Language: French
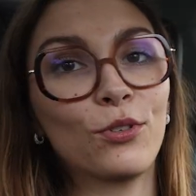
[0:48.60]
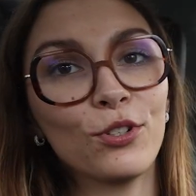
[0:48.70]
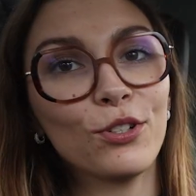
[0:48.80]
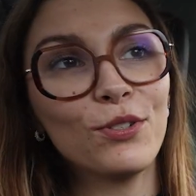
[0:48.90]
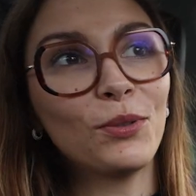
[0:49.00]

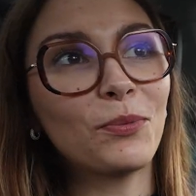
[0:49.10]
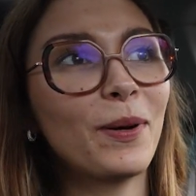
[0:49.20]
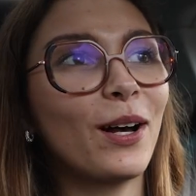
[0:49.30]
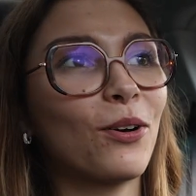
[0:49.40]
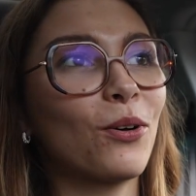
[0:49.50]
aujourd'hui, on
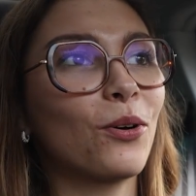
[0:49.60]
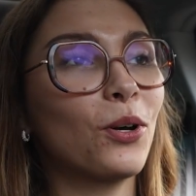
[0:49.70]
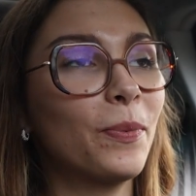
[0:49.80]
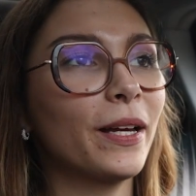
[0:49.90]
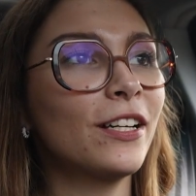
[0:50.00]
part en
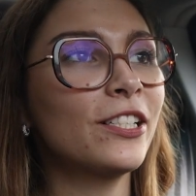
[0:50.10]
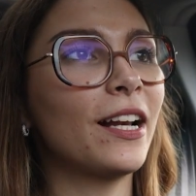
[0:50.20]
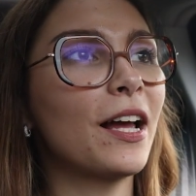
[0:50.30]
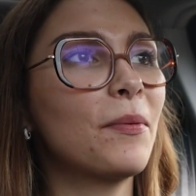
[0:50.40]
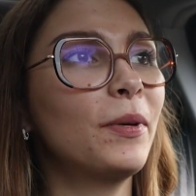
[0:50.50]
repérage
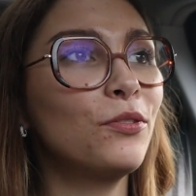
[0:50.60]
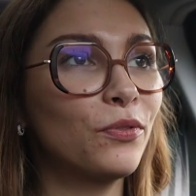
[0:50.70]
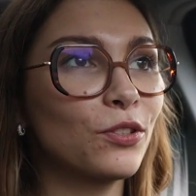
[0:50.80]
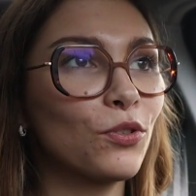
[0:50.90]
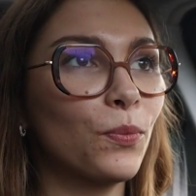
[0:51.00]
à la
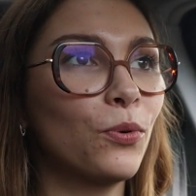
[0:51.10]
Manufacture